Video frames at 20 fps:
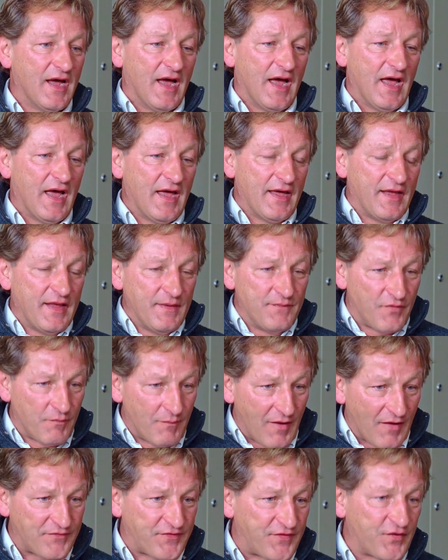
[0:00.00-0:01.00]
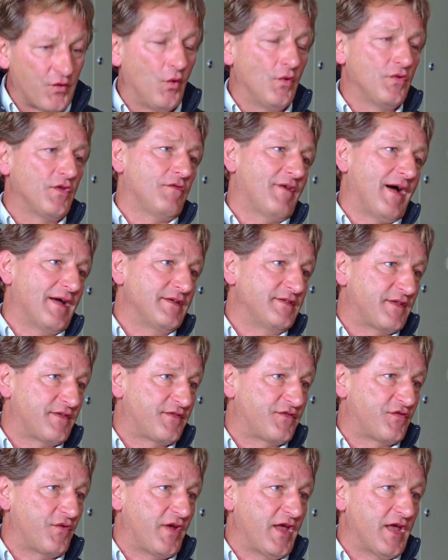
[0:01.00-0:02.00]
äh, Informationen
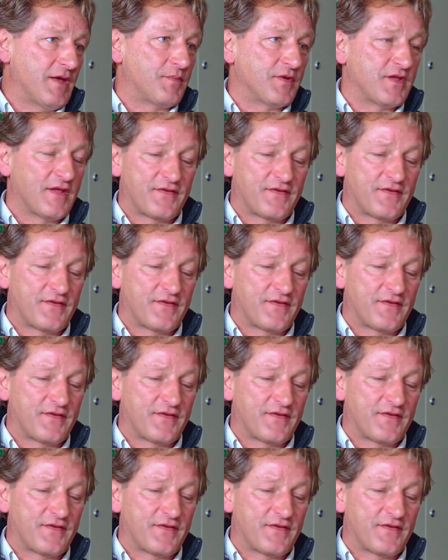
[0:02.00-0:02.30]
weiterzugeben.